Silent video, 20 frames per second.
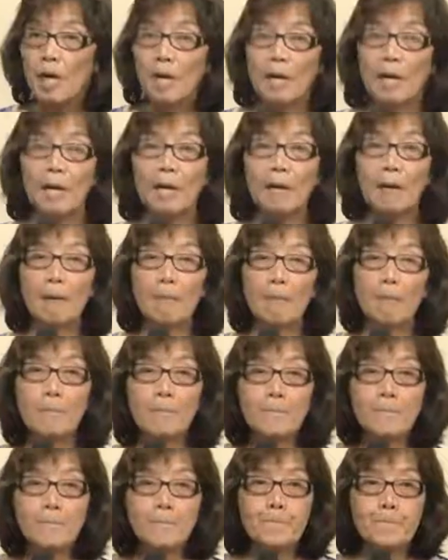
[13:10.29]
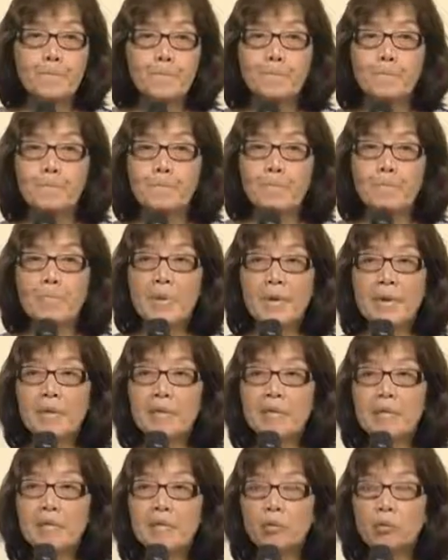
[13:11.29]
à,
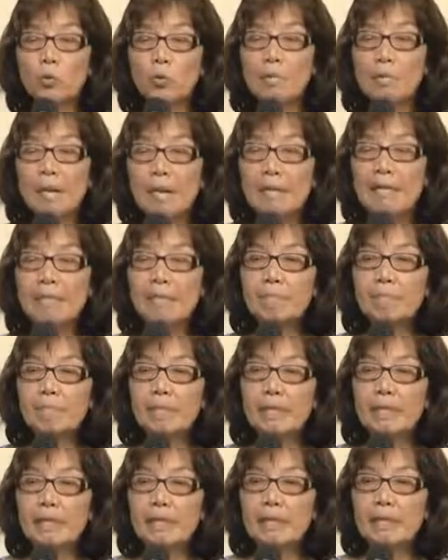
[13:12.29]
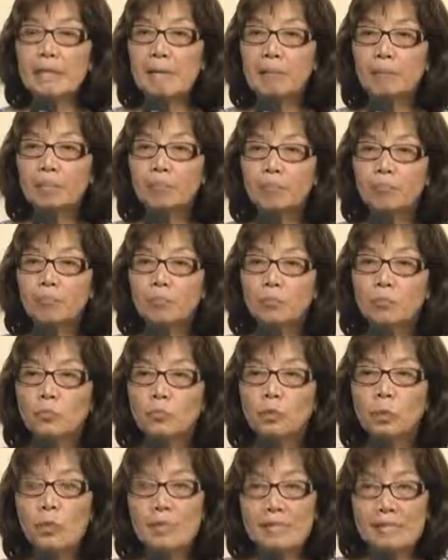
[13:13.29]
để à, chuẩn bị đó thì à,
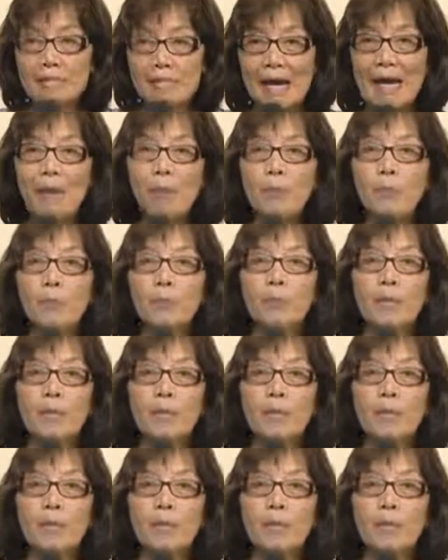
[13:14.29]
tuần sau